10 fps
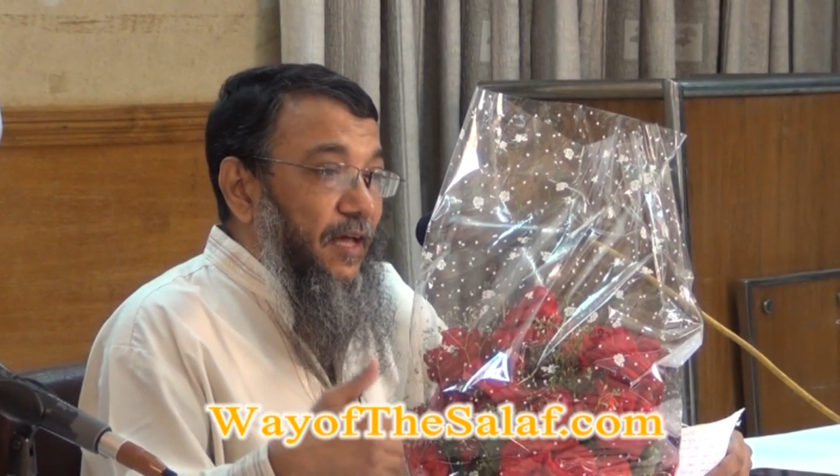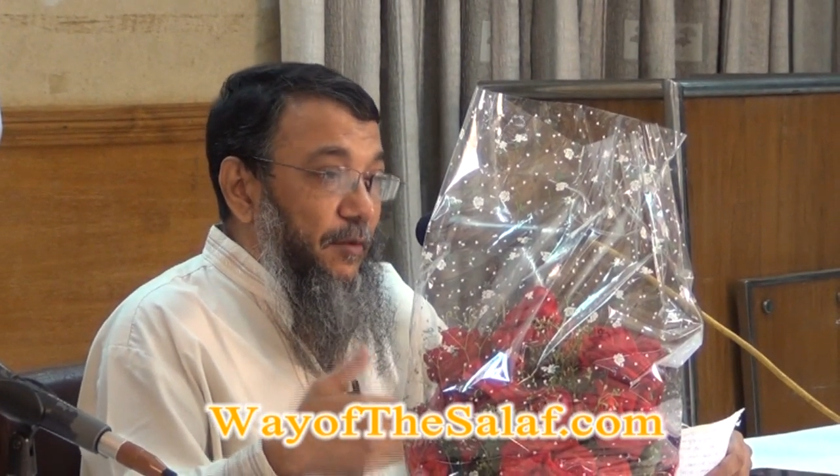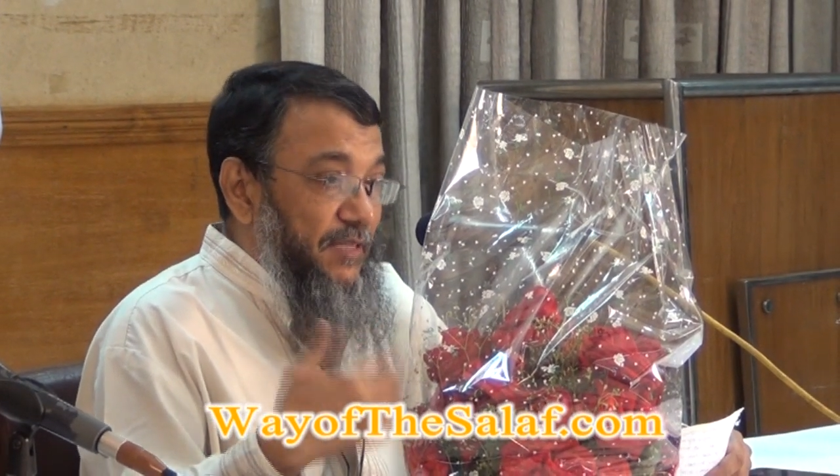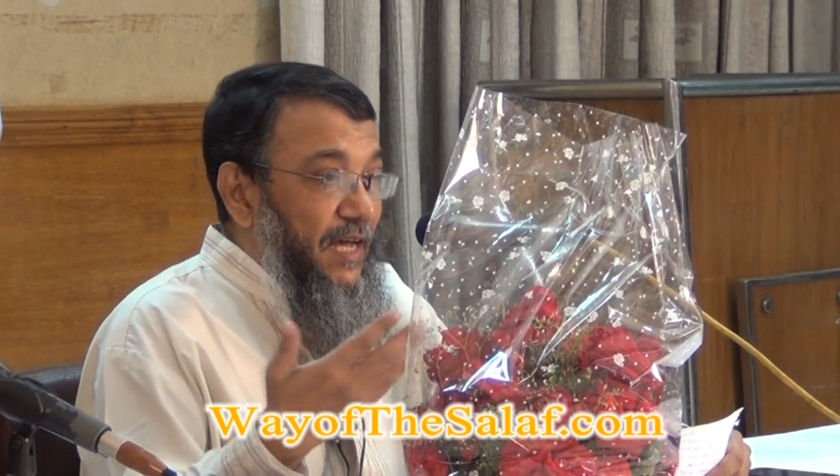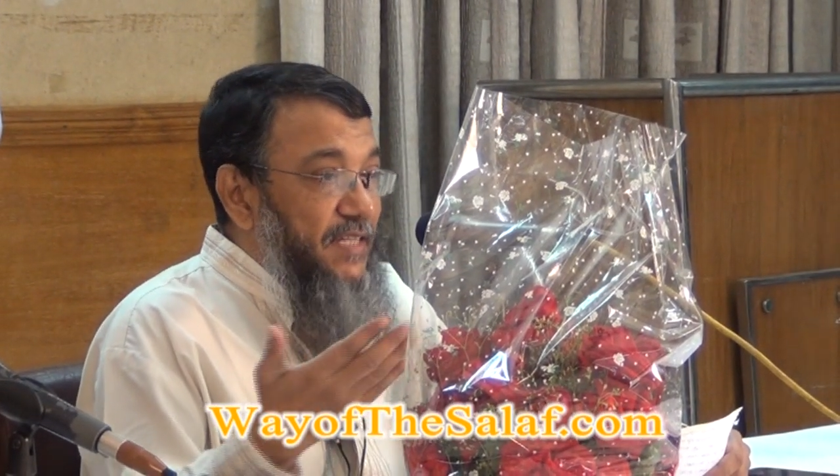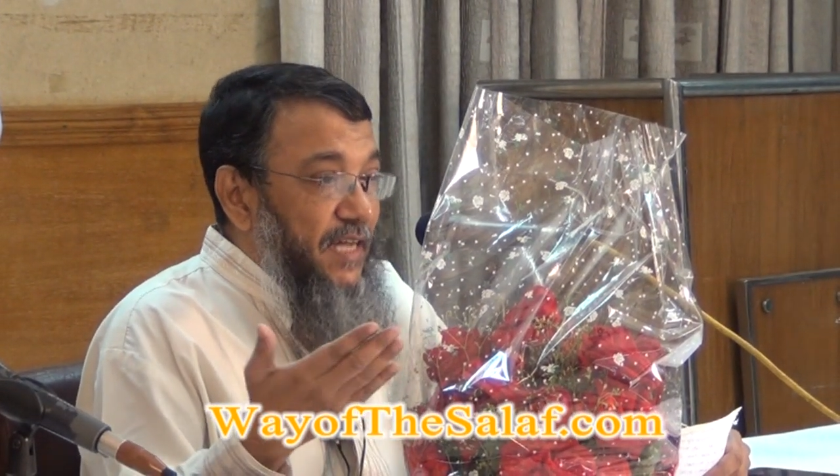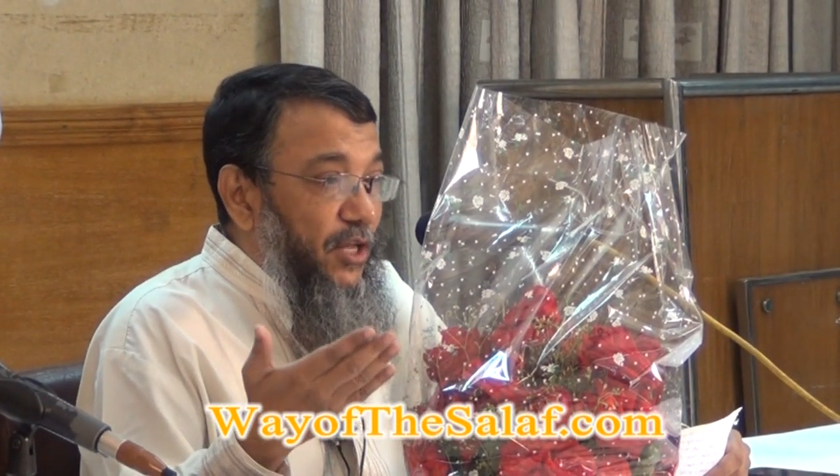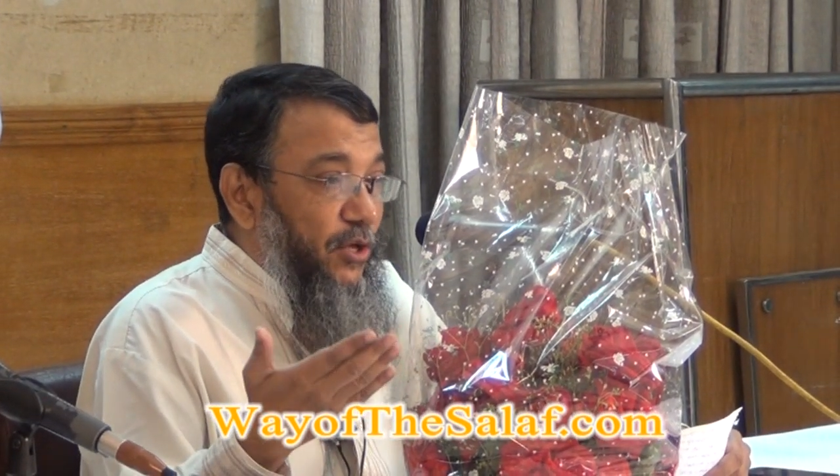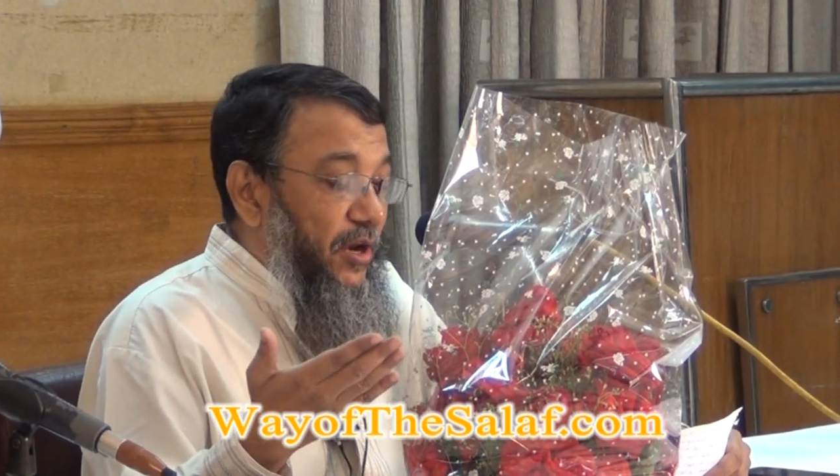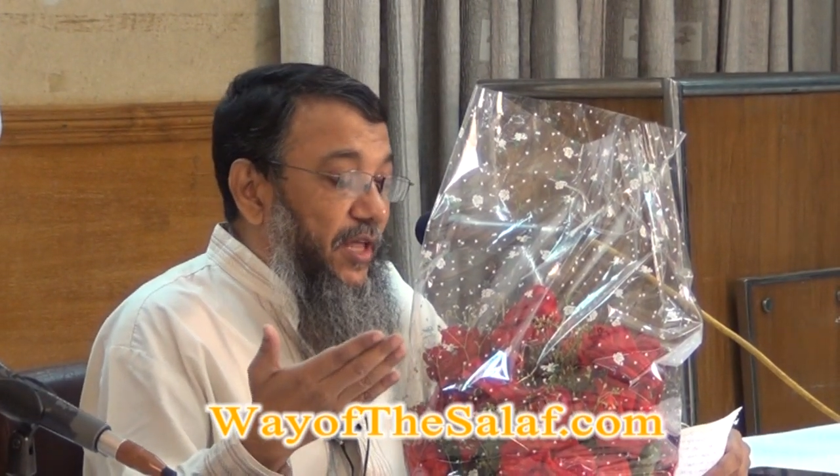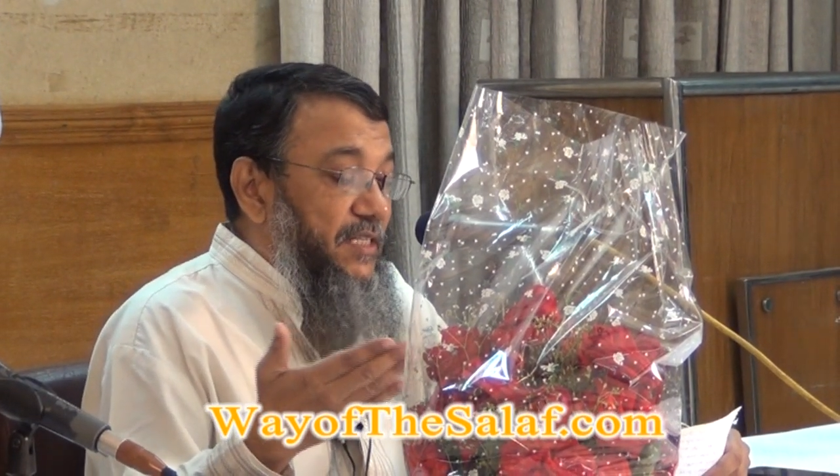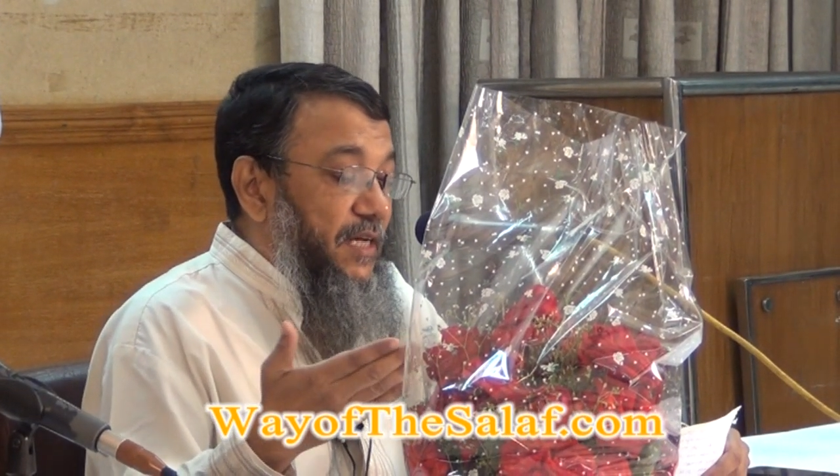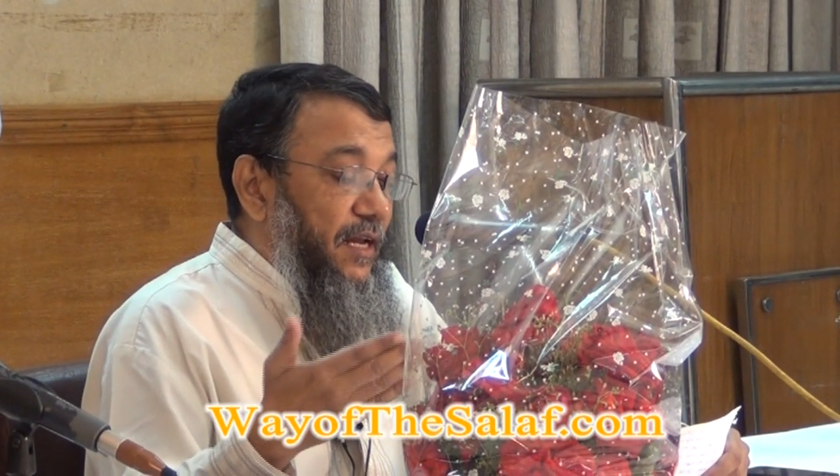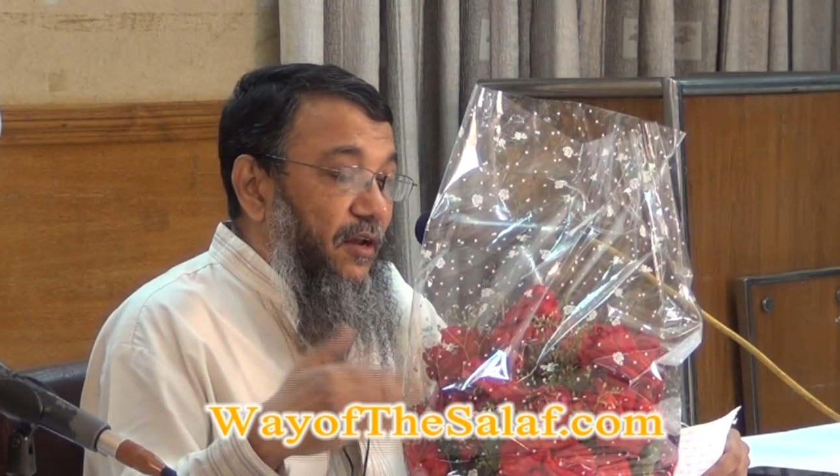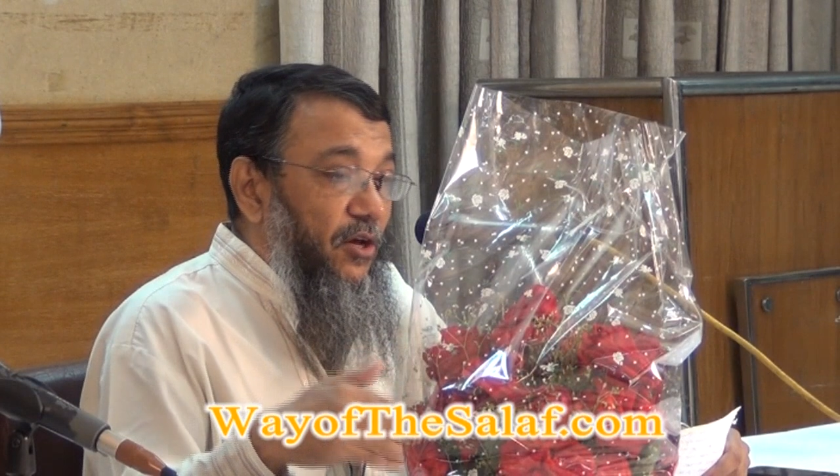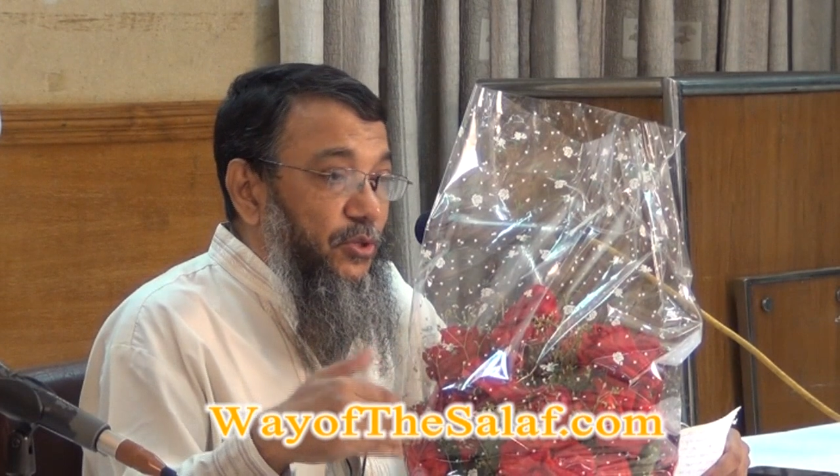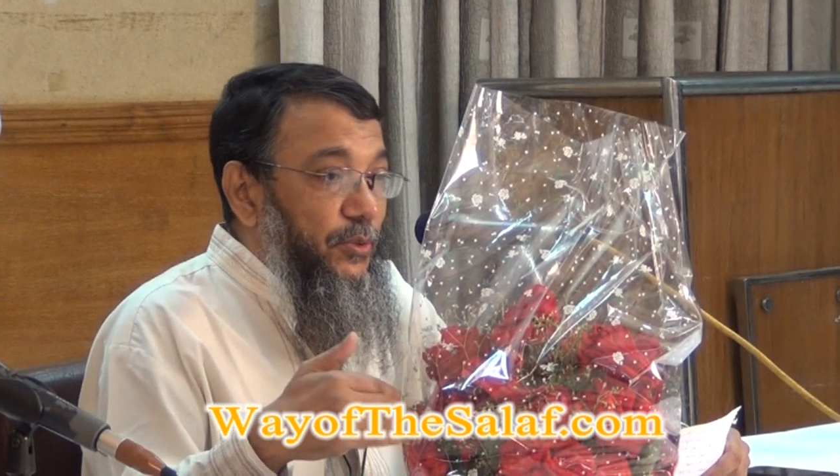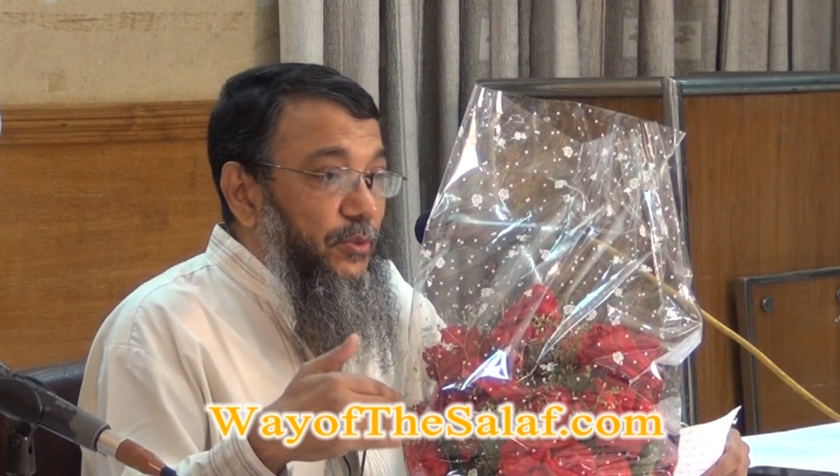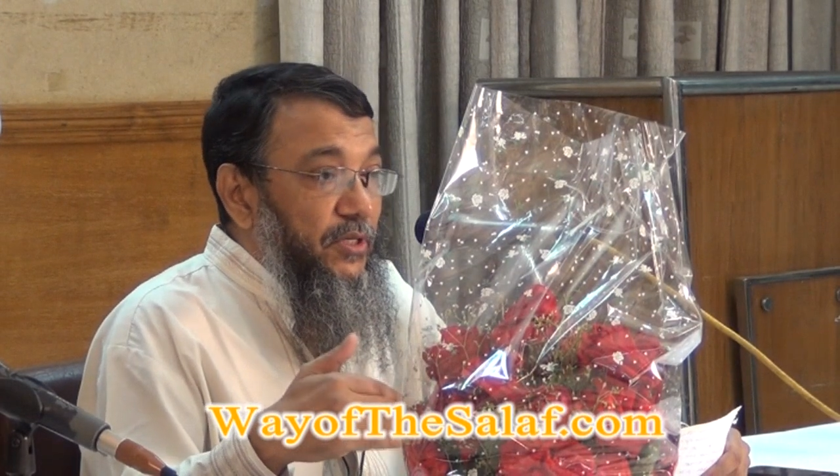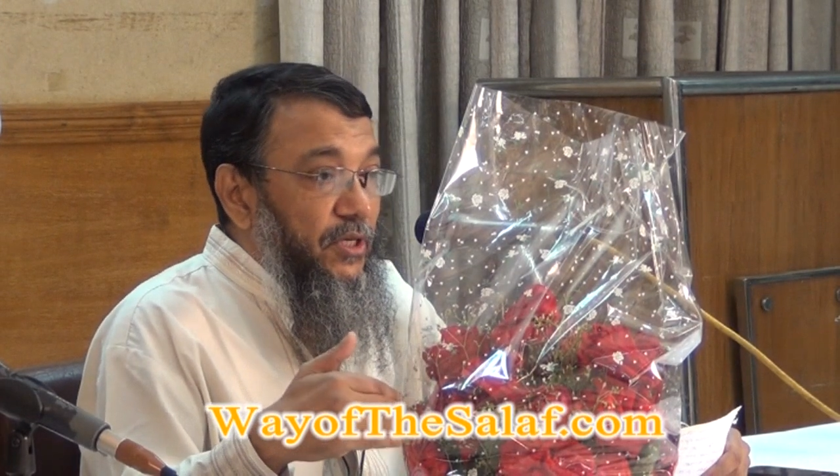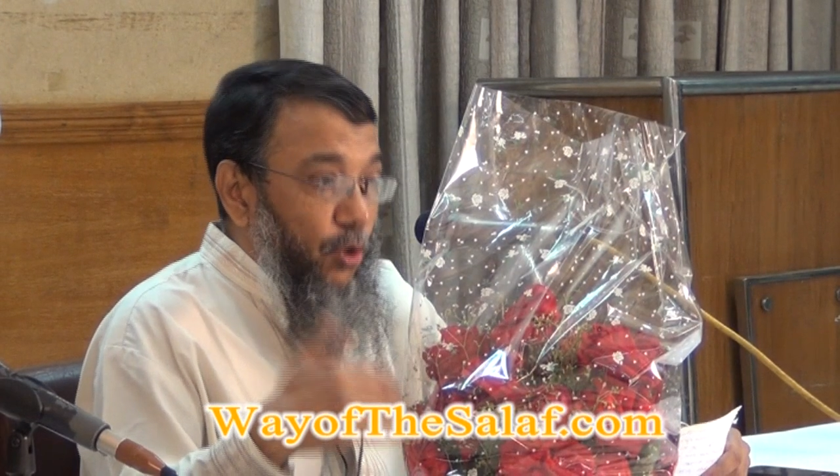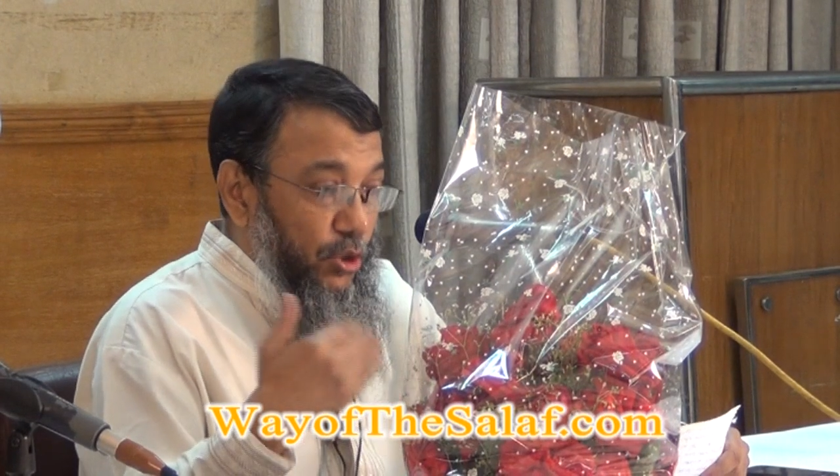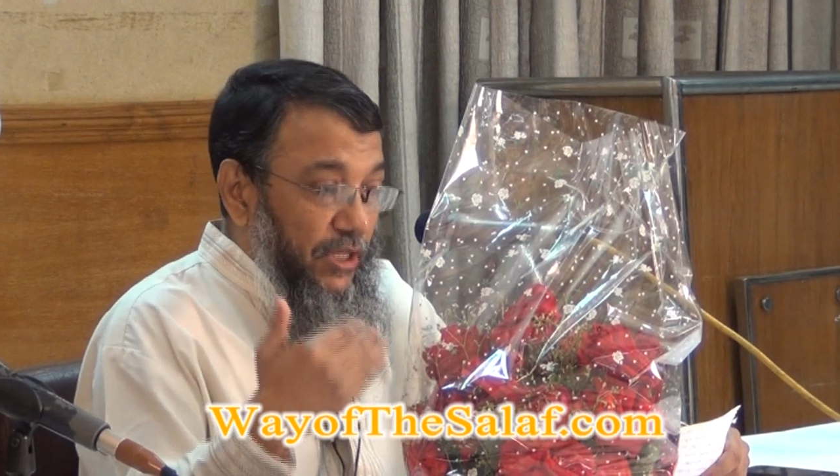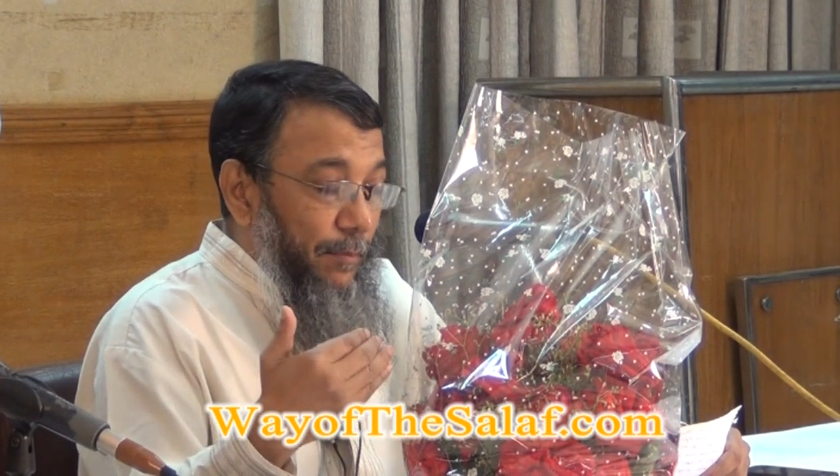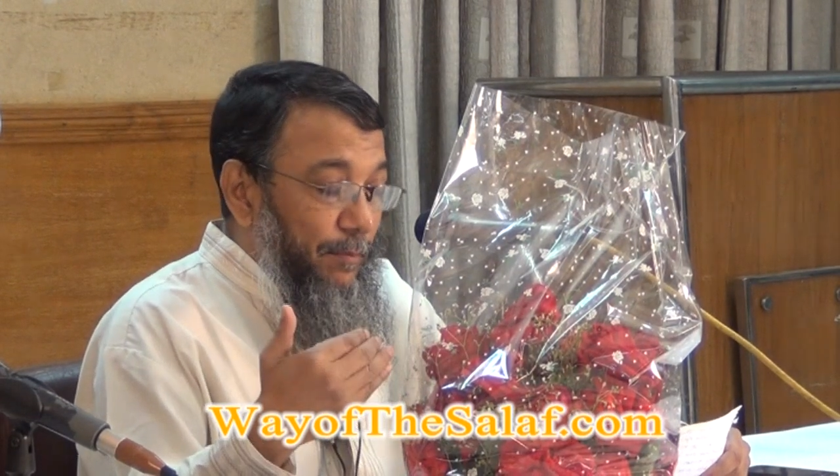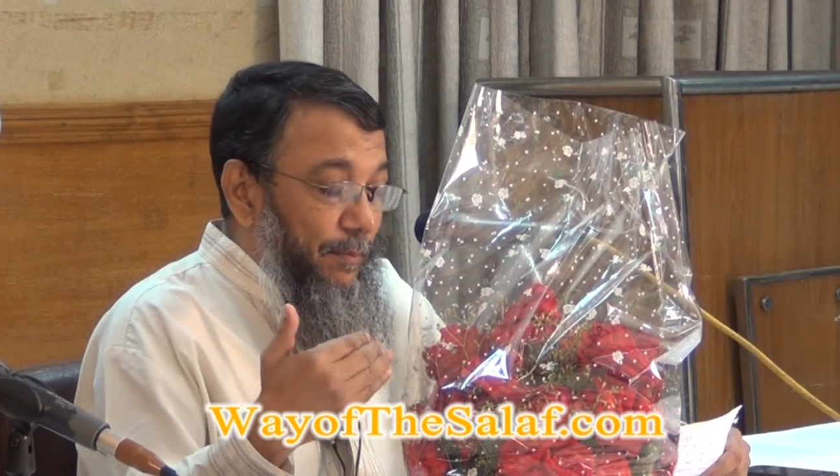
আমি জাহাজ চাকরি করে অনেকে জানেন হয়তো করতাম